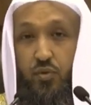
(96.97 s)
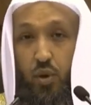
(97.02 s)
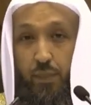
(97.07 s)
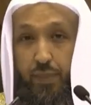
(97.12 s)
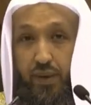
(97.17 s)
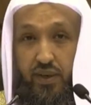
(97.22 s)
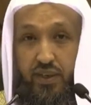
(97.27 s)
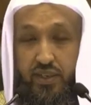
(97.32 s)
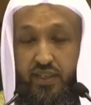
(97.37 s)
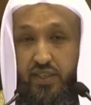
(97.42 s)

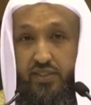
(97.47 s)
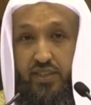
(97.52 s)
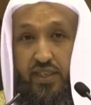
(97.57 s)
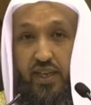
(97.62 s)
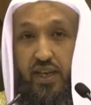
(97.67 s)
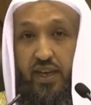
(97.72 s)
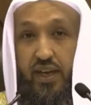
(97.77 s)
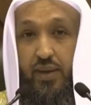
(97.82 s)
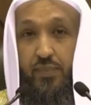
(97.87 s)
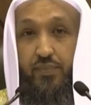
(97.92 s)

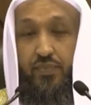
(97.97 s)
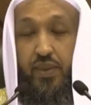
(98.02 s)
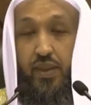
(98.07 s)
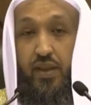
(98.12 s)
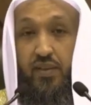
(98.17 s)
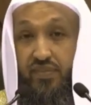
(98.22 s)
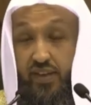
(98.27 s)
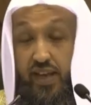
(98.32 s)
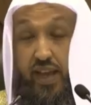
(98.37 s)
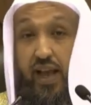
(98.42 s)
وبركتها
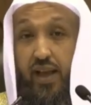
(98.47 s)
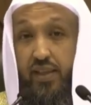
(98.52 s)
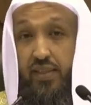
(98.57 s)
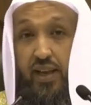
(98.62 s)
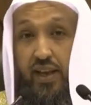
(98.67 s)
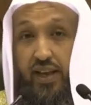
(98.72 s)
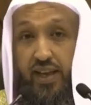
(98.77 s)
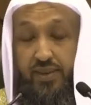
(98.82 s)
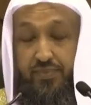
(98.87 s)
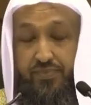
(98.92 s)
في
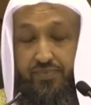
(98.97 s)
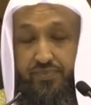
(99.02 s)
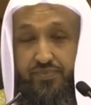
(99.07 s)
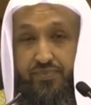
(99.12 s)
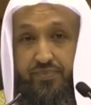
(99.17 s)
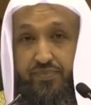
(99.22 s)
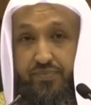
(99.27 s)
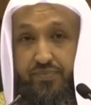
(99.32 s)
هذا العام